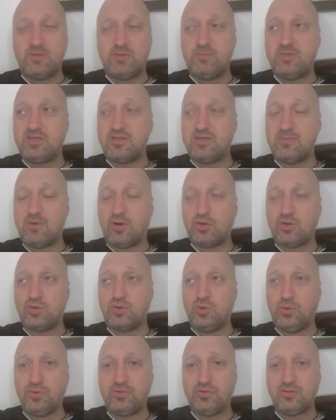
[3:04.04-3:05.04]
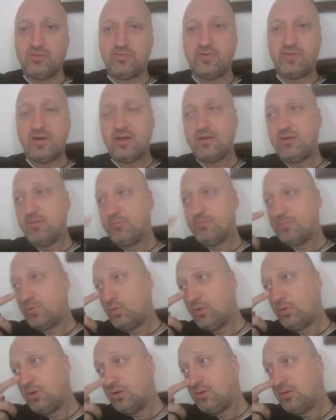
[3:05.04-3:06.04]
bin mit dem Auto losgefahren,
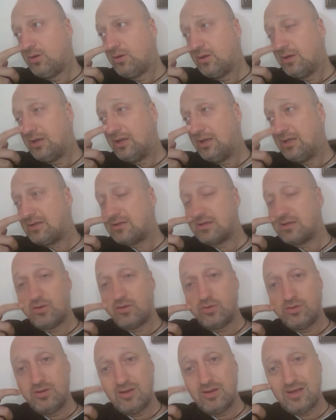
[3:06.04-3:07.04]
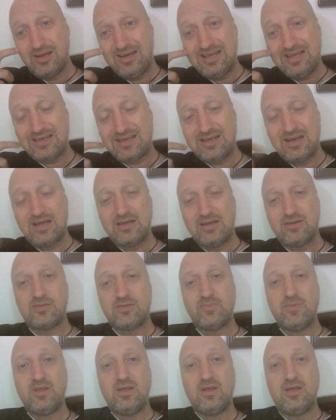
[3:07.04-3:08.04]
Polen, Litauen,
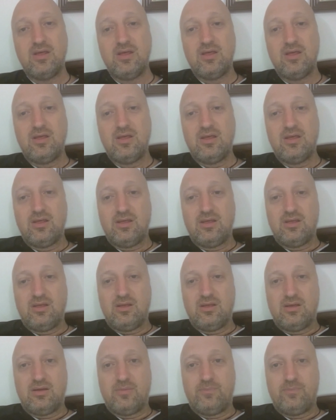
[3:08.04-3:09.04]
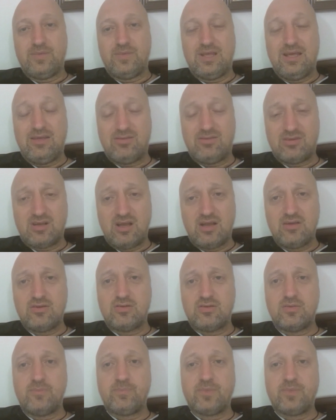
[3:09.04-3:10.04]
Lettland,
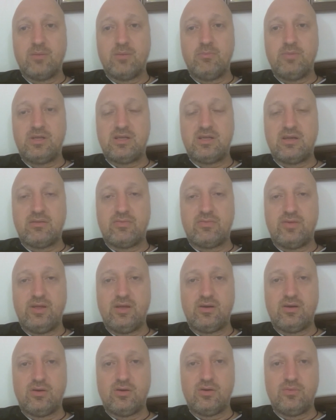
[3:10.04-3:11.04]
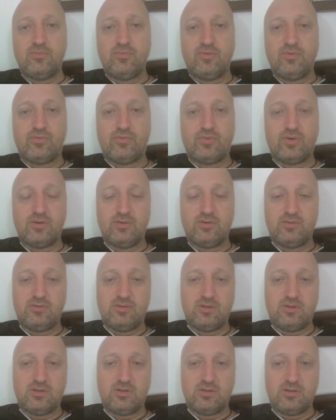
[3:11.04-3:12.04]
Estland mit der Fähre
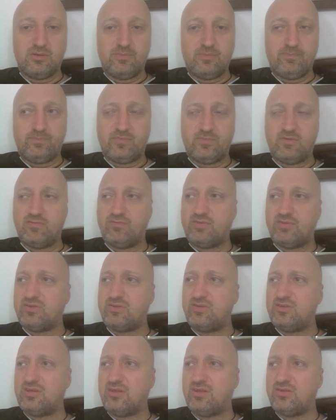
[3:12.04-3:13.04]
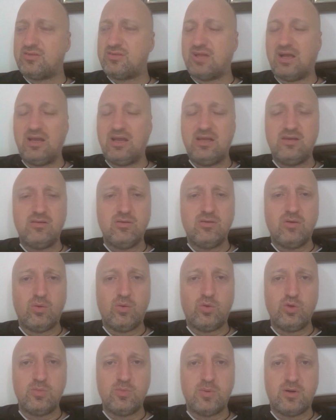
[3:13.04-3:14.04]
von, ähm, was ist das, Tallinn
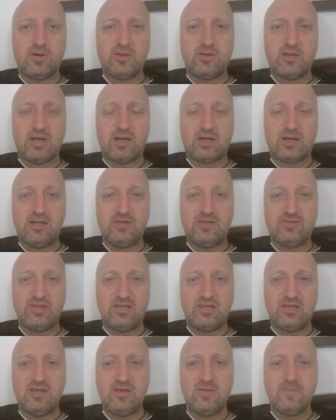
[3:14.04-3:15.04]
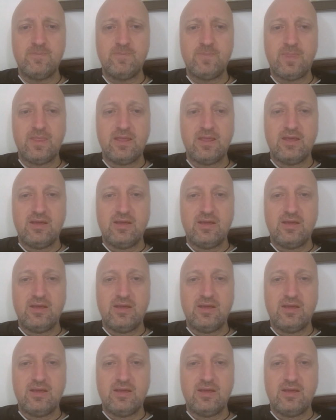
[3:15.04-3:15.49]
rüber nach Helsinki